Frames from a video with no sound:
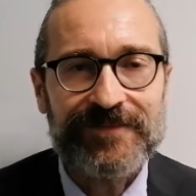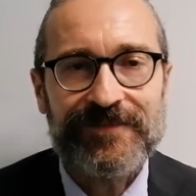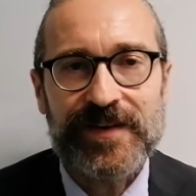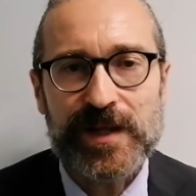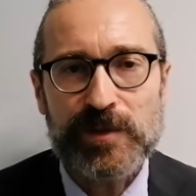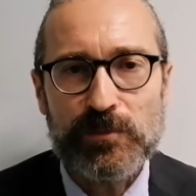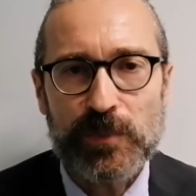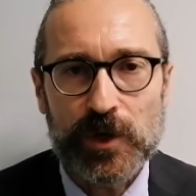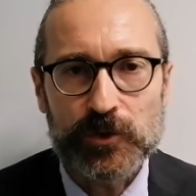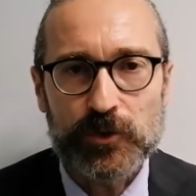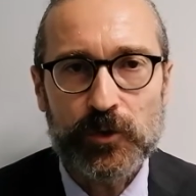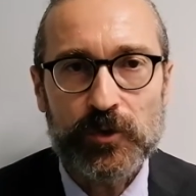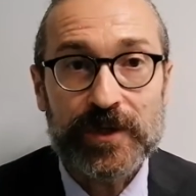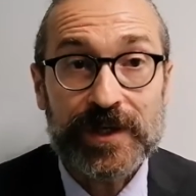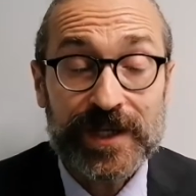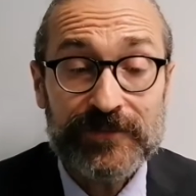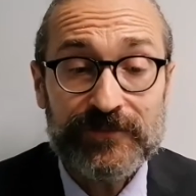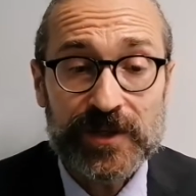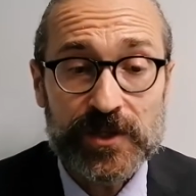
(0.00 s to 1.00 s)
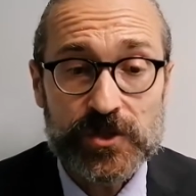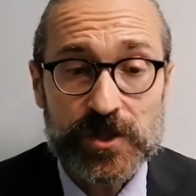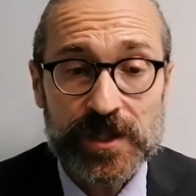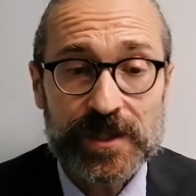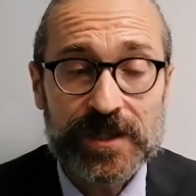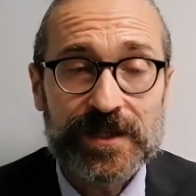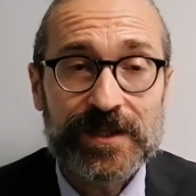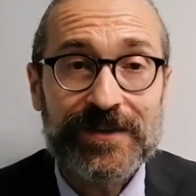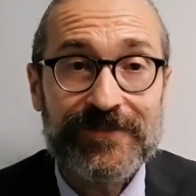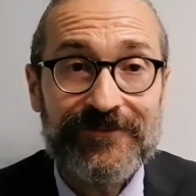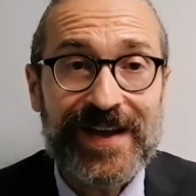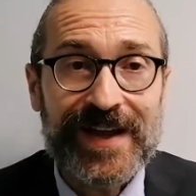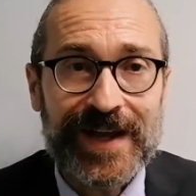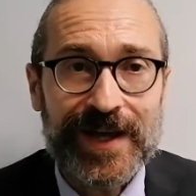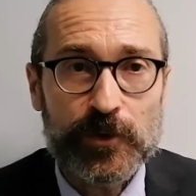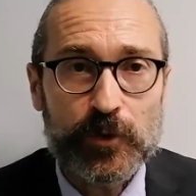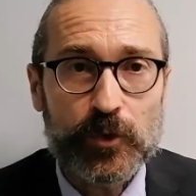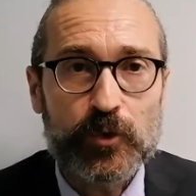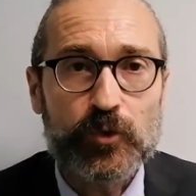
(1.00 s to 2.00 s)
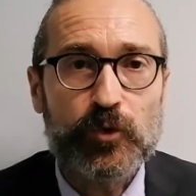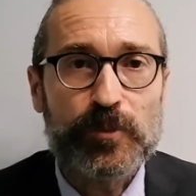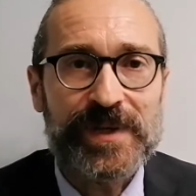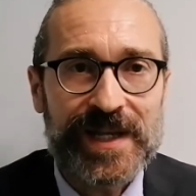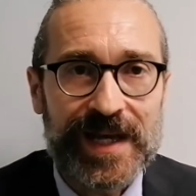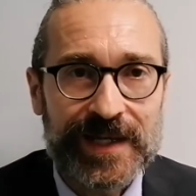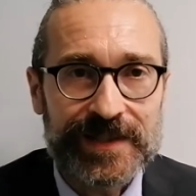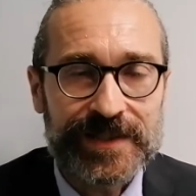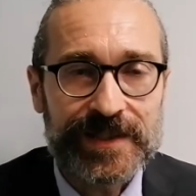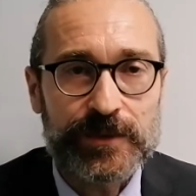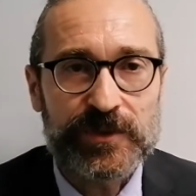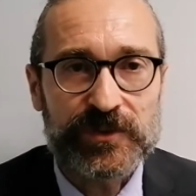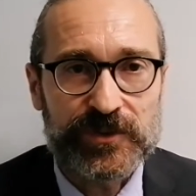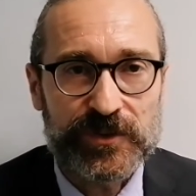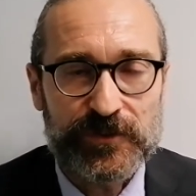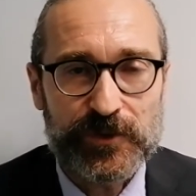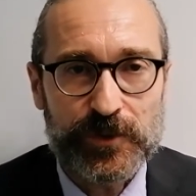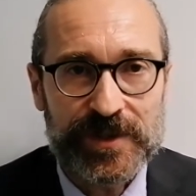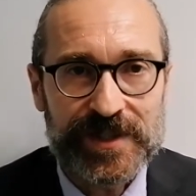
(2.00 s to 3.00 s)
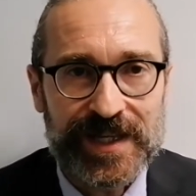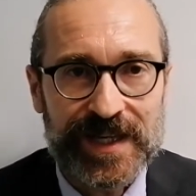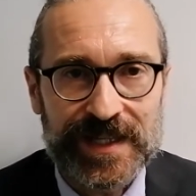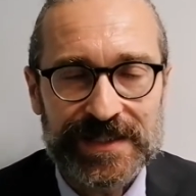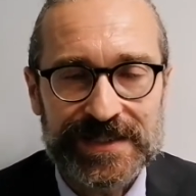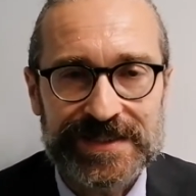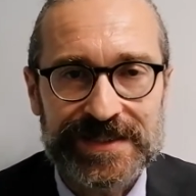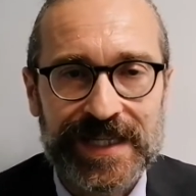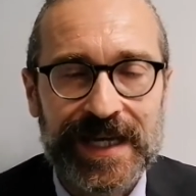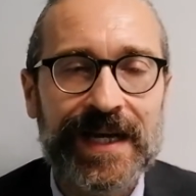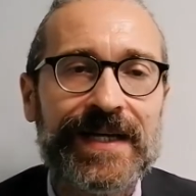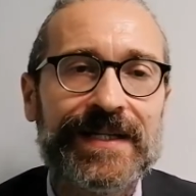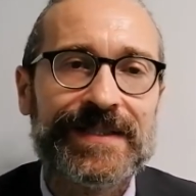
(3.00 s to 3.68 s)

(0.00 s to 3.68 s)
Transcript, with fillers: fare in modo che invece vengano nominati queste figure di garanzia.